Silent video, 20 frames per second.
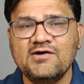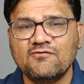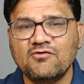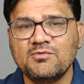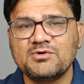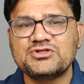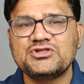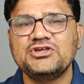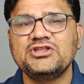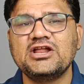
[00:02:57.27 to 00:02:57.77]

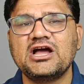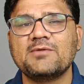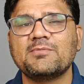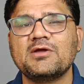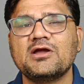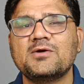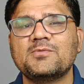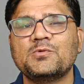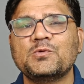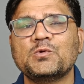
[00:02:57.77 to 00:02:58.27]
वो मशीन
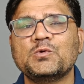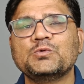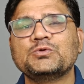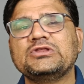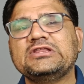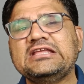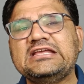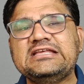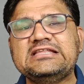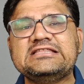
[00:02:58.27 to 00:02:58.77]
आपके कपड़ों को
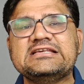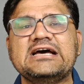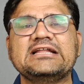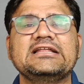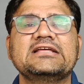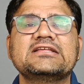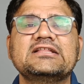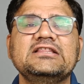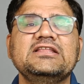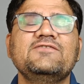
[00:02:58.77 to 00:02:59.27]
उतनी ही
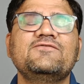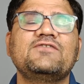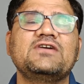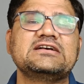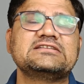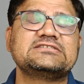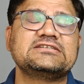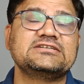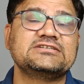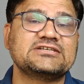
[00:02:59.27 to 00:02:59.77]
ज्यादा जल्दी
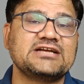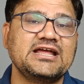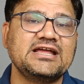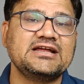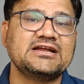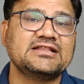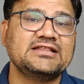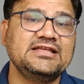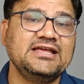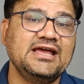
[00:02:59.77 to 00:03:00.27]
फास्ट ड्राई
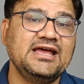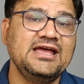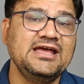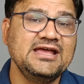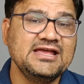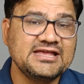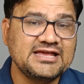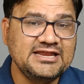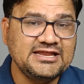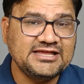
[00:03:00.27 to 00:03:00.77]
करती है
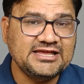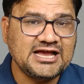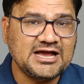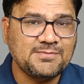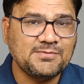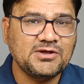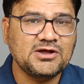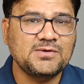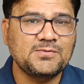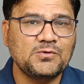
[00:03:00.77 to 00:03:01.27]
यानी कि
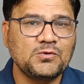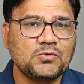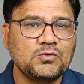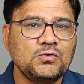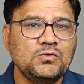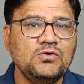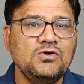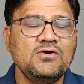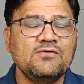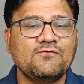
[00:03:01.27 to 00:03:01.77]
आपके कपड़ों
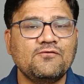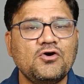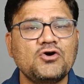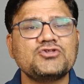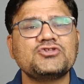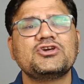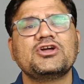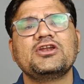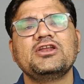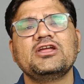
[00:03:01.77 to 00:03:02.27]
को वॉश